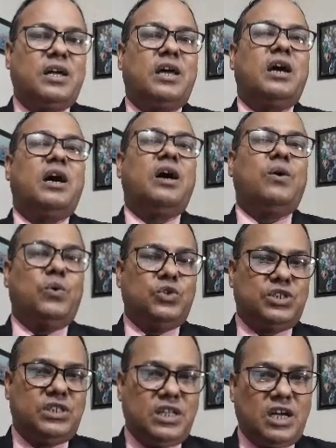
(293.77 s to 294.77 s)
এই বলেই
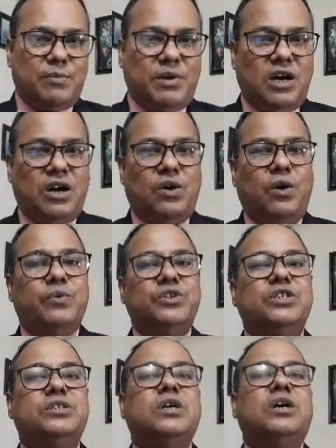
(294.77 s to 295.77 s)
দুইজন পৃথক হয়ে
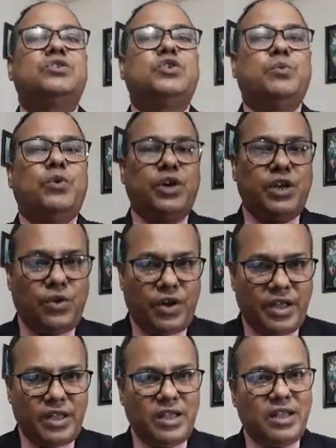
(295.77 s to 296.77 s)
যায় তখনও
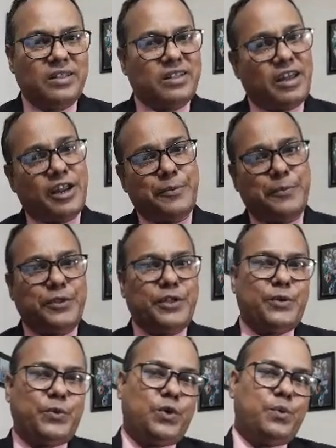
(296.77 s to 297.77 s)
এফিডেভিটের মাধ্যমে
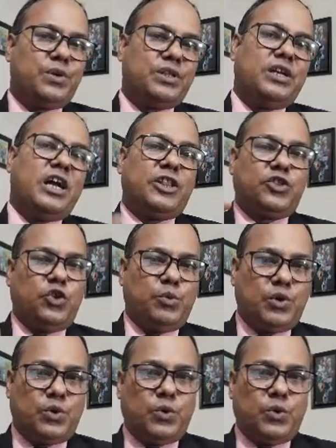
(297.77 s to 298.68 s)
ঘোষণা দিতে হয়